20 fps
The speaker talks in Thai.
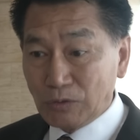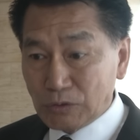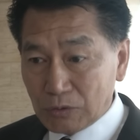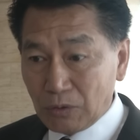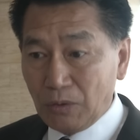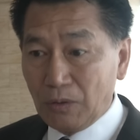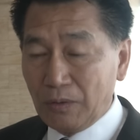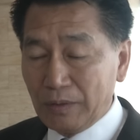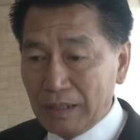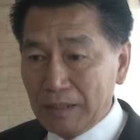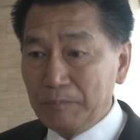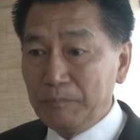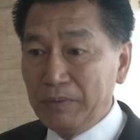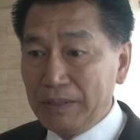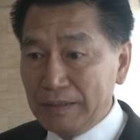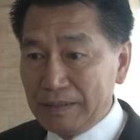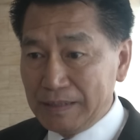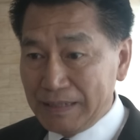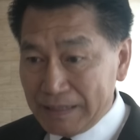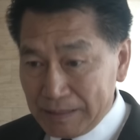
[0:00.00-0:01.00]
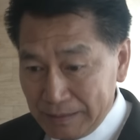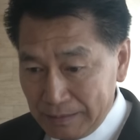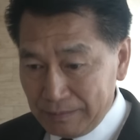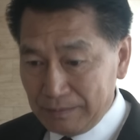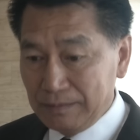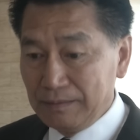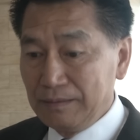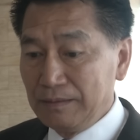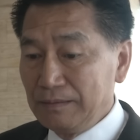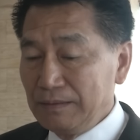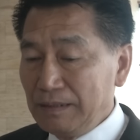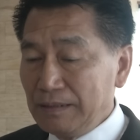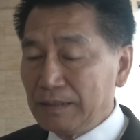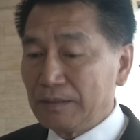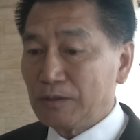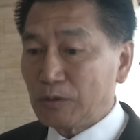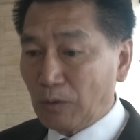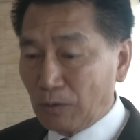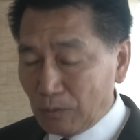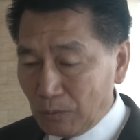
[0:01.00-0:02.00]
สเขาได้มีที่ที่จะ
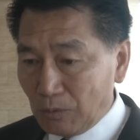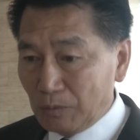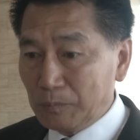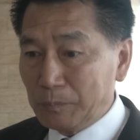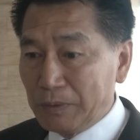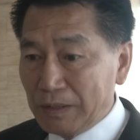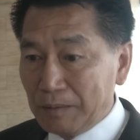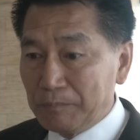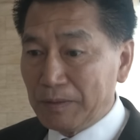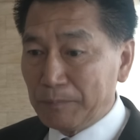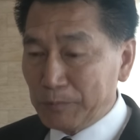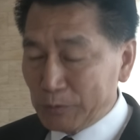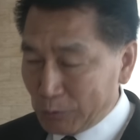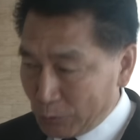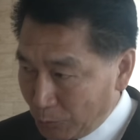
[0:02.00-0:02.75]
จอดรถเพื่อมาประ